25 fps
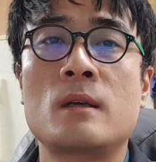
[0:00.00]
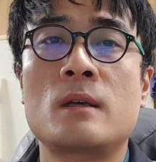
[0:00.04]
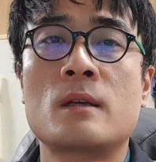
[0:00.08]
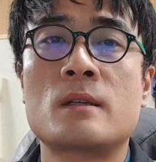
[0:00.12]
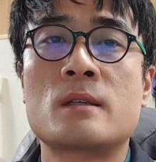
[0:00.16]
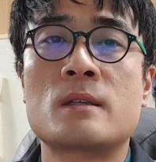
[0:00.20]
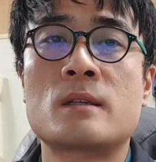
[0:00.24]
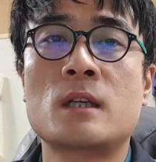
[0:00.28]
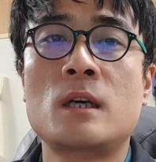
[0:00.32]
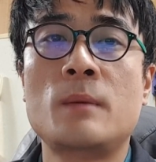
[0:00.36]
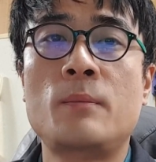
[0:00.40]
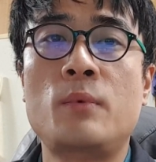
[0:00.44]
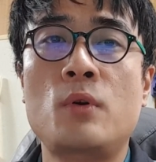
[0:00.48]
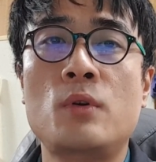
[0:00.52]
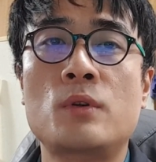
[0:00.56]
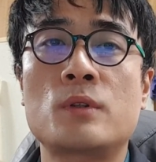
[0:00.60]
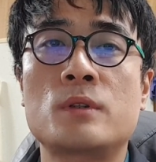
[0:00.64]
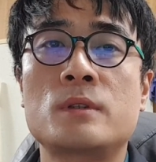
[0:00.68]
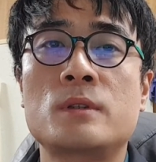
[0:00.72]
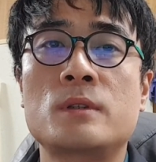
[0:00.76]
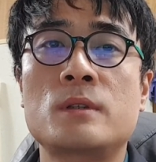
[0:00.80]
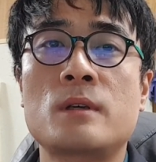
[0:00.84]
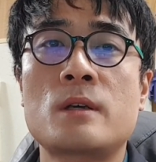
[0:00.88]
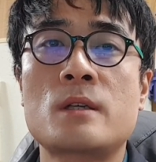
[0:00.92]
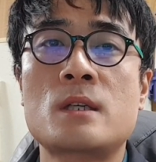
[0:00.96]

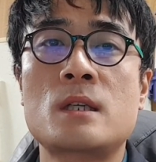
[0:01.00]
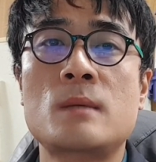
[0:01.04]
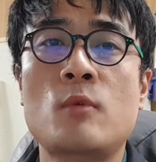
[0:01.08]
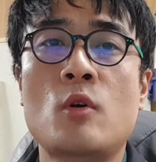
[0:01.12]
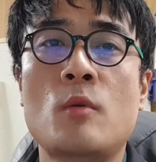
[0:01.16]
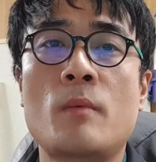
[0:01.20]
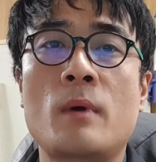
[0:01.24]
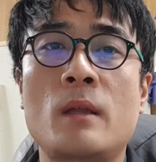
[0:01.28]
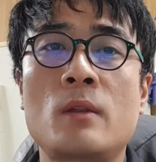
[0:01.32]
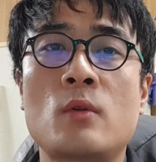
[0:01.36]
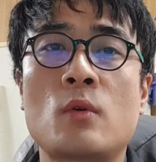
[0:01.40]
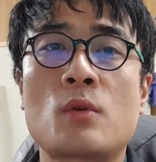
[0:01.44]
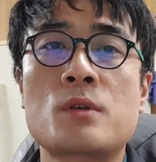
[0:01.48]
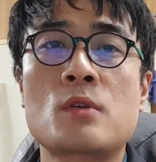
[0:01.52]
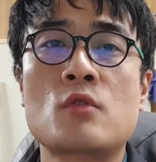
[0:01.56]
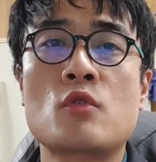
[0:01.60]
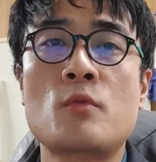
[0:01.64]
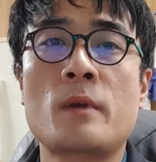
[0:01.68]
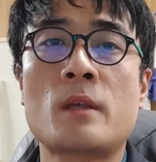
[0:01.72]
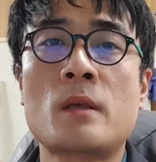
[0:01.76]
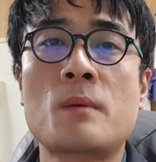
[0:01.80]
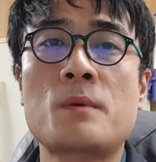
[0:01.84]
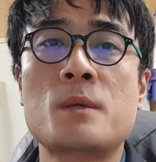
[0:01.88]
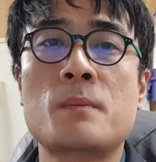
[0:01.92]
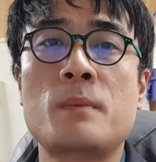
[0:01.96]
싱가포르 15만
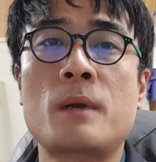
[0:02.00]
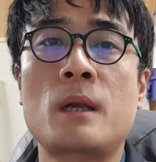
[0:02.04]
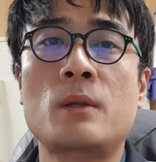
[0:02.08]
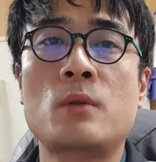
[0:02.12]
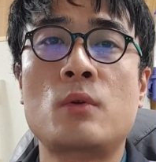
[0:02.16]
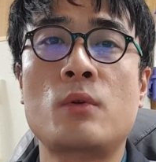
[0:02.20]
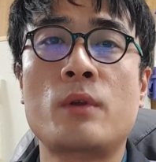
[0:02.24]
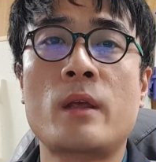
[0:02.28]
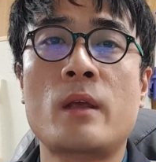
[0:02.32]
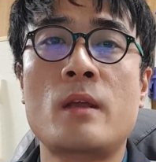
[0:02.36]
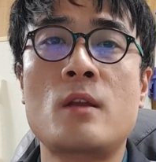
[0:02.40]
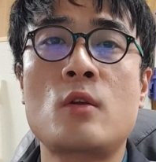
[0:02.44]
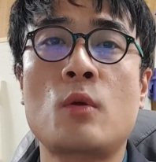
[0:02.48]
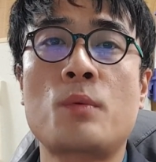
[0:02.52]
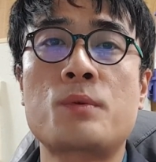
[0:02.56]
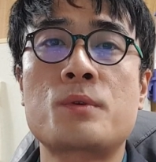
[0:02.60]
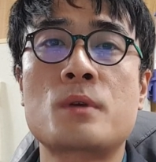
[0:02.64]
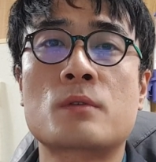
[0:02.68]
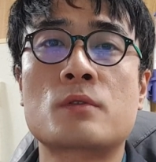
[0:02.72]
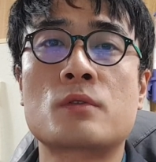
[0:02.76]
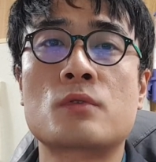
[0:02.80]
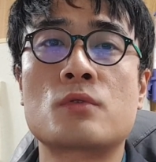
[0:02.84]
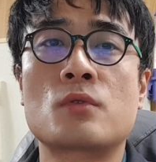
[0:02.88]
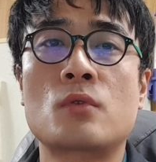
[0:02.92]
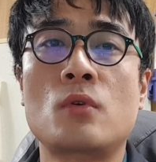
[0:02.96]
5,938톤의
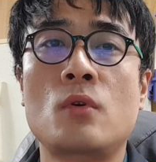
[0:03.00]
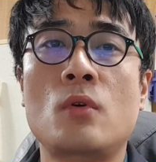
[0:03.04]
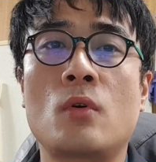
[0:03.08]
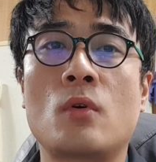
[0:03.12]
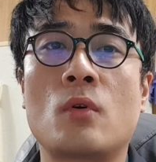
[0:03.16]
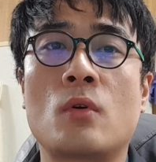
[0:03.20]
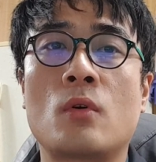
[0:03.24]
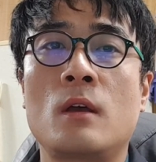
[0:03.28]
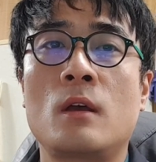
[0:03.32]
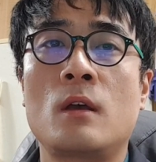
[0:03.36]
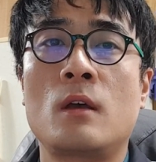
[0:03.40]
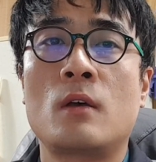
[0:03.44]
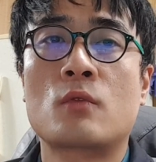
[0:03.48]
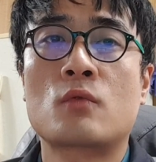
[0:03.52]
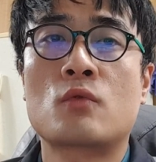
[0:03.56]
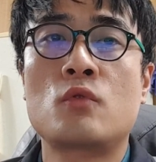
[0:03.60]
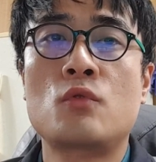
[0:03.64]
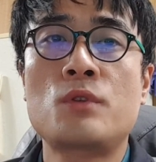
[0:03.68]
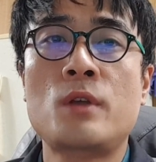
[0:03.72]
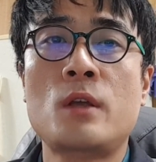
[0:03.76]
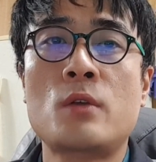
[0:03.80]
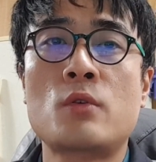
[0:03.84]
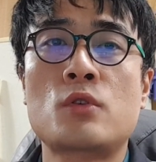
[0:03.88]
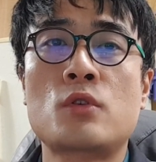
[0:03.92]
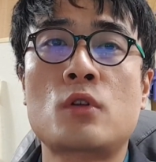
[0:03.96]
7척 순으로
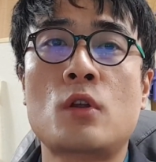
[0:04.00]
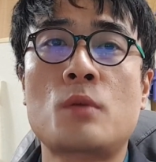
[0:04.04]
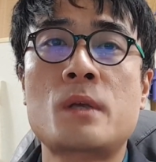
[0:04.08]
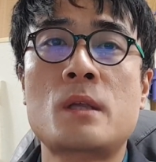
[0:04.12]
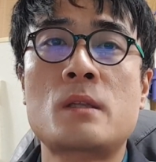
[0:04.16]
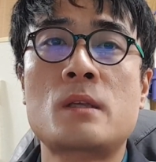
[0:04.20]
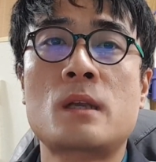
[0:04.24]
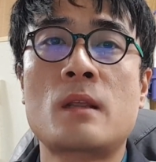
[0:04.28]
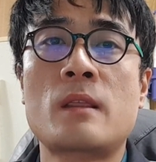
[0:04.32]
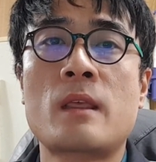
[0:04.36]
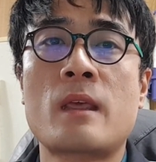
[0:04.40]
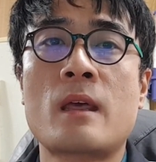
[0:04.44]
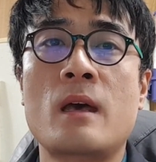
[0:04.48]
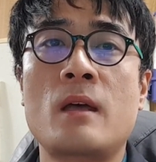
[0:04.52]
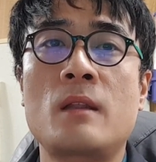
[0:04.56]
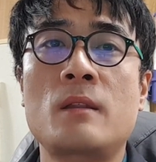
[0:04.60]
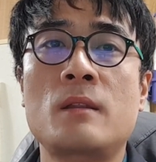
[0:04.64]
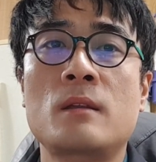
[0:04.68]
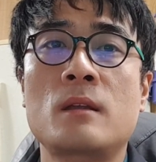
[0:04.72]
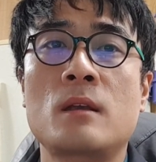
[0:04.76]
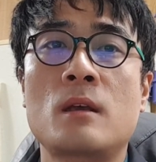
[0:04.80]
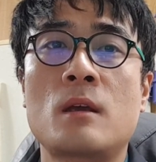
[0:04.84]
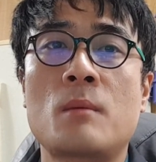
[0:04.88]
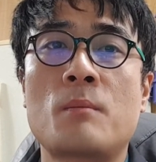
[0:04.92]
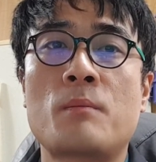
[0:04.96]
국내 조선업체들에
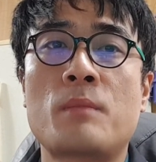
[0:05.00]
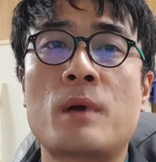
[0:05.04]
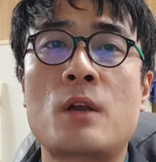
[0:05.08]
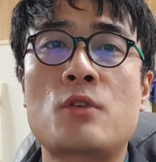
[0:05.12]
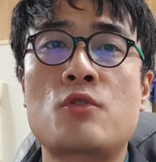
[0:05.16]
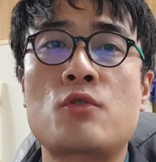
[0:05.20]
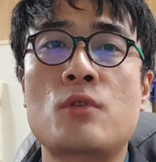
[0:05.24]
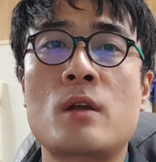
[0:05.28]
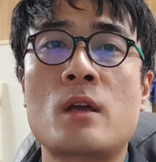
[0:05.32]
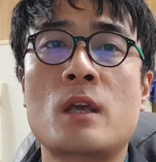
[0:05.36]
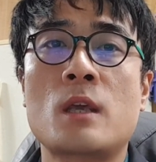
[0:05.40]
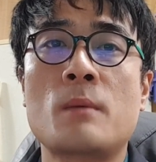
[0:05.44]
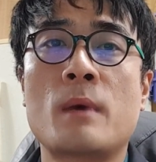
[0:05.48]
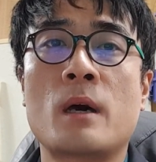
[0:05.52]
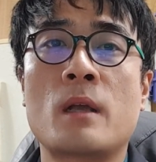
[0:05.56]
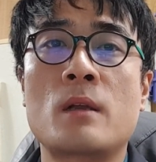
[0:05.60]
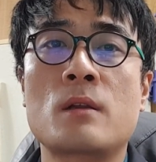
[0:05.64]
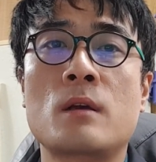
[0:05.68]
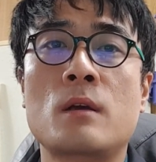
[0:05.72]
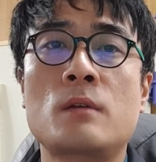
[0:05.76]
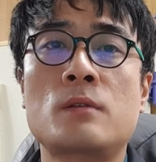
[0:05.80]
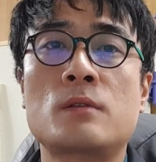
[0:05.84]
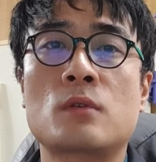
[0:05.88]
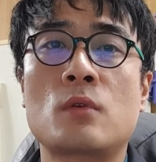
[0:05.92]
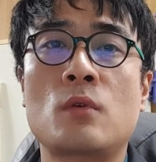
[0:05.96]
대한 발주량이
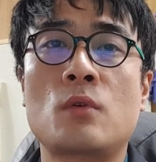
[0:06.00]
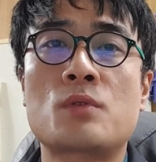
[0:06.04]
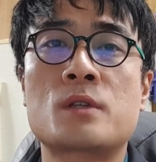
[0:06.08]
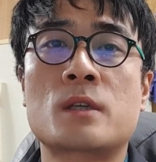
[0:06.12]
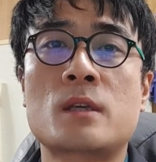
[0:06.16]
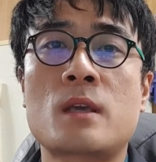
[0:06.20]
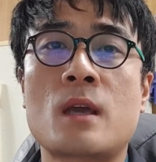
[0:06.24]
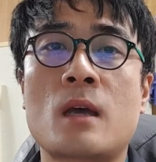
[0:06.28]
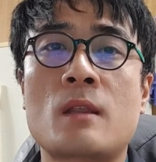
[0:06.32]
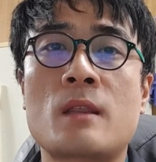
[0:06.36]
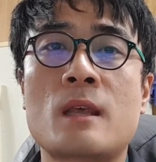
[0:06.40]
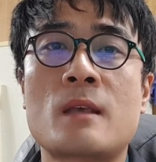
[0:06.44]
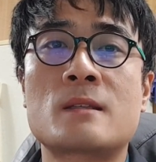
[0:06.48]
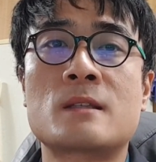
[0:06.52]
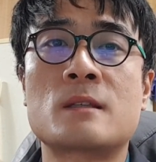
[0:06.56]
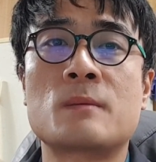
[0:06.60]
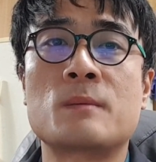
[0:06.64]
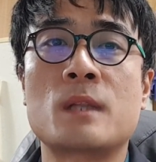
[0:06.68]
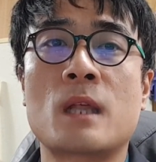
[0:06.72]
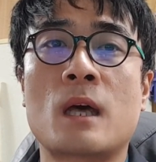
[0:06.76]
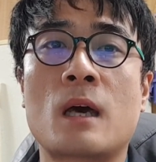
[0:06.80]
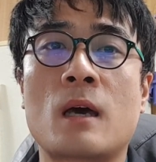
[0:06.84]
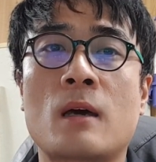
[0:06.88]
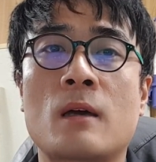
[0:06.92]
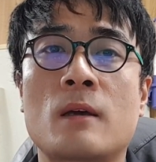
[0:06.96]
많은 것으로 집계가
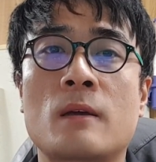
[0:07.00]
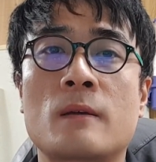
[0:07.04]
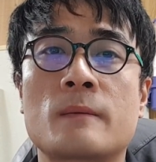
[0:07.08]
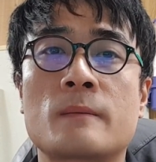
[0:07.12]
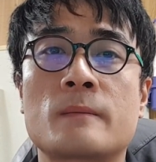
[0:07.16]
되었습니다.